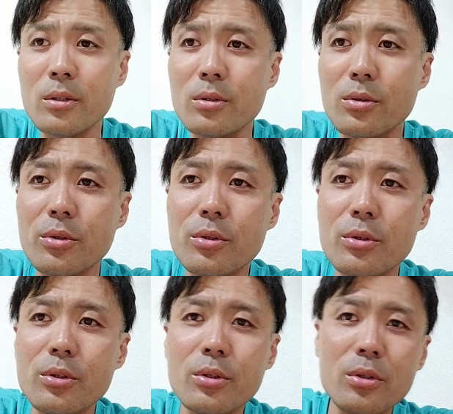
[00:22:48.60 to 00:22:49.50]
そうい
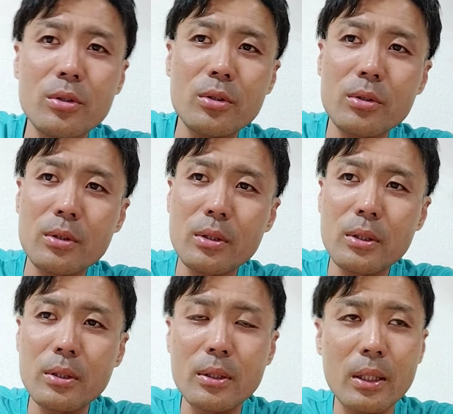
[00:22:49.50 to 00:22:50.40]
う
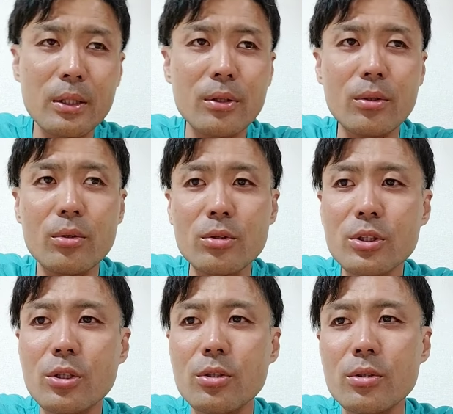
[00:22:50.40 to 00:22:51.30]
なんていうこの
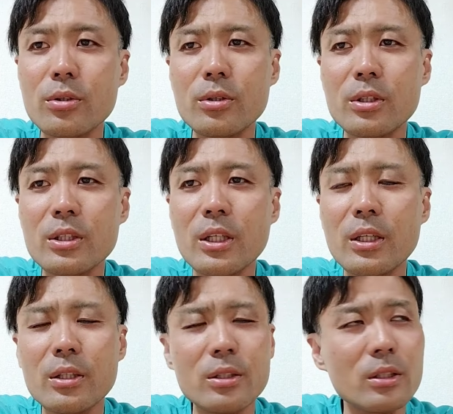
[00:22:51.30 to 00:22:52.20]
事故事
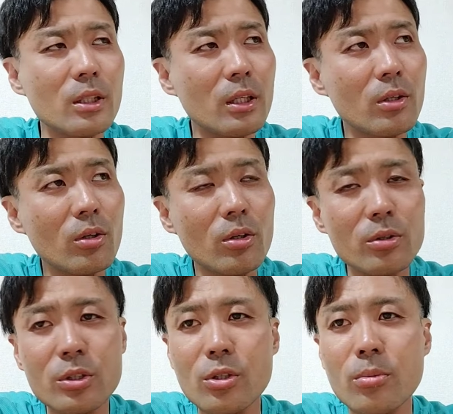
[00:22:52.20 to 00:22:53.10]
前事前の
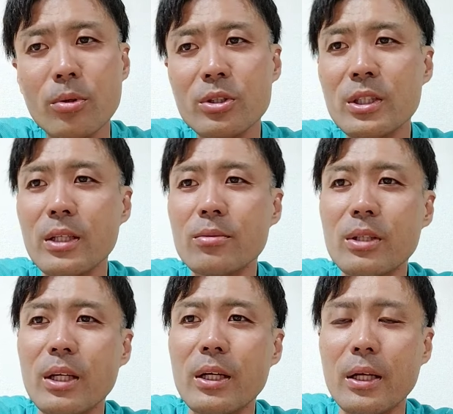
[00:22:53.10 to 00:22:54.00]
事故防止策
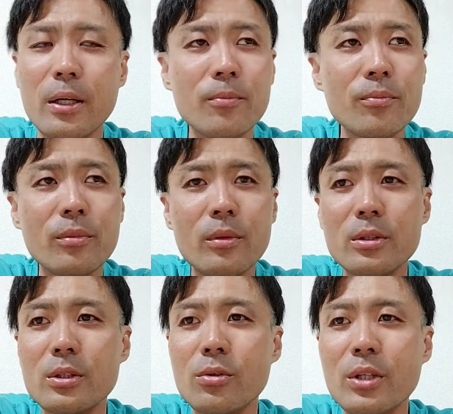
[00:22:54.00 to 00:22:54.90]
みたいな
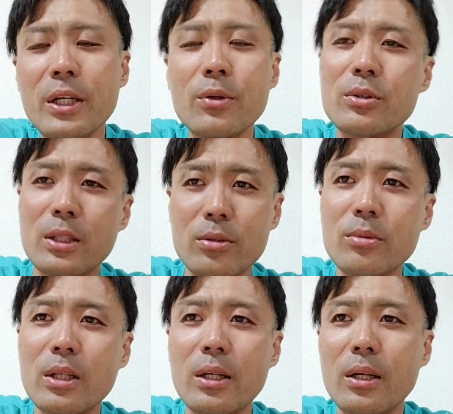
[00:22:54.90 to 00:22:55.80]
自己対応策
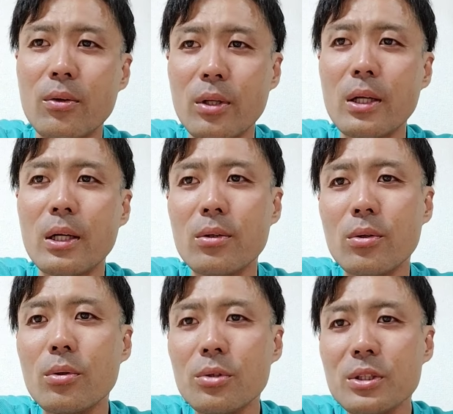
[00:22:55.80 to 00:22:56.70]
みたいなのをね、あ
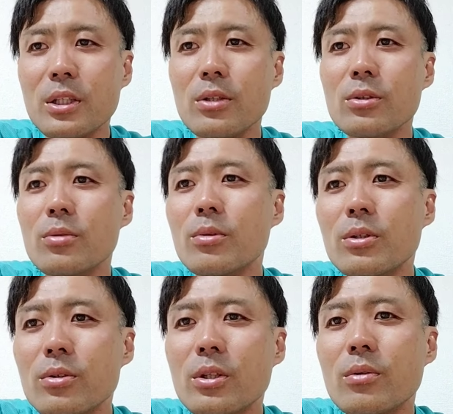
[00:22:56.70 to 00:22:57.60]
の、講じてる人も
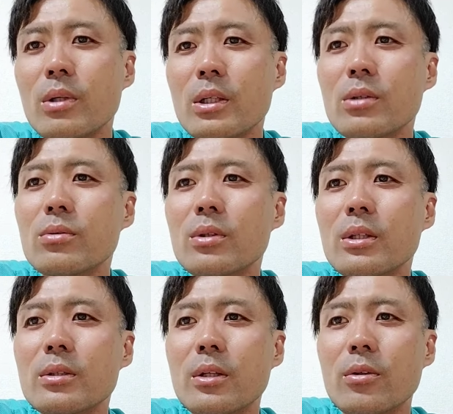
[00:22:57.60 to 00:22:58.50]
いるっていうのは聞くん
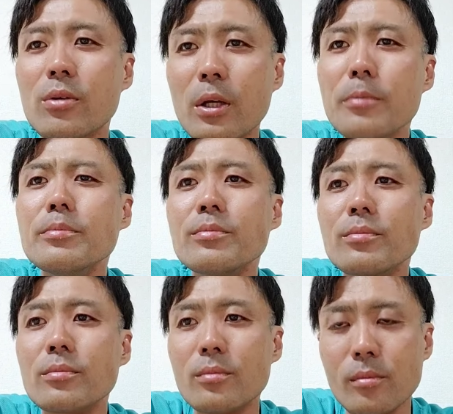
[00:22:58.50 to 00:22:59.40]
ですけどね。
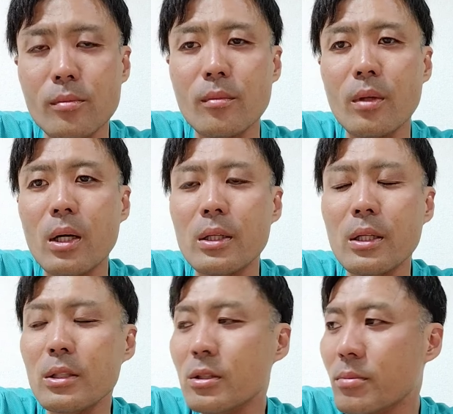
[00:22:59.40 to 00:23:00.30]
うん、だから
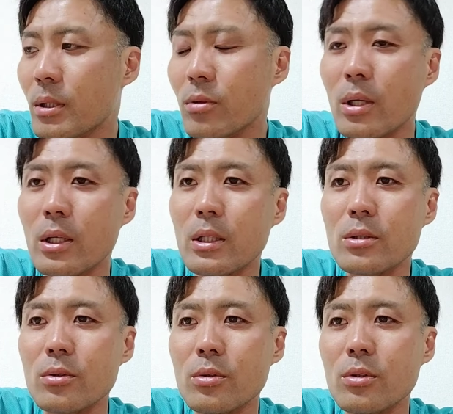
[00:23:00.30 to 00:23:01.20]
夏場とかで
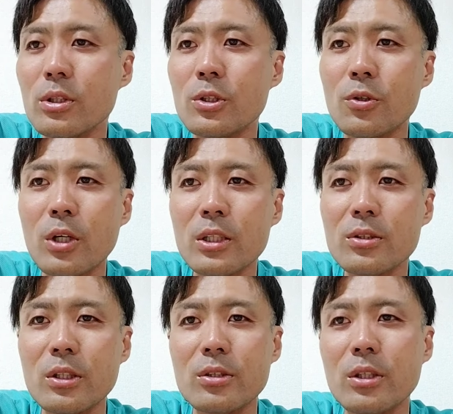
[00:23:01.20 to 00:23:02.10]
そういう異常発
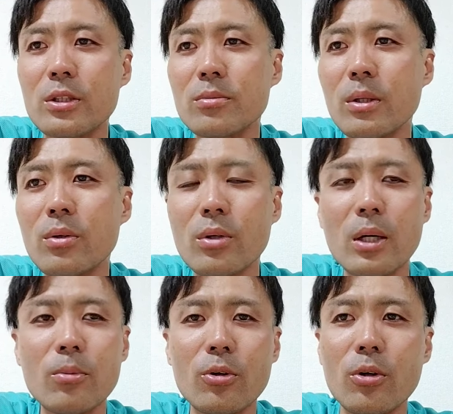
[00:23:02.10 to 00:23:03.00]
熱でスマホ
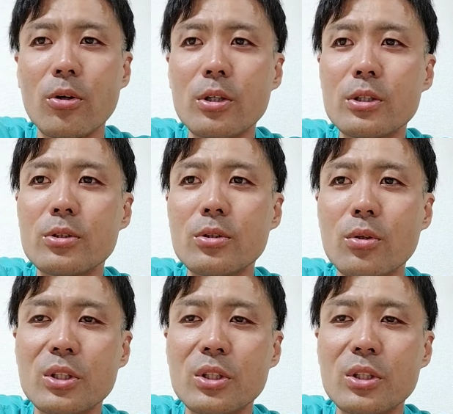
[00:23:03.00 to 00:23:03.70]
がもういつお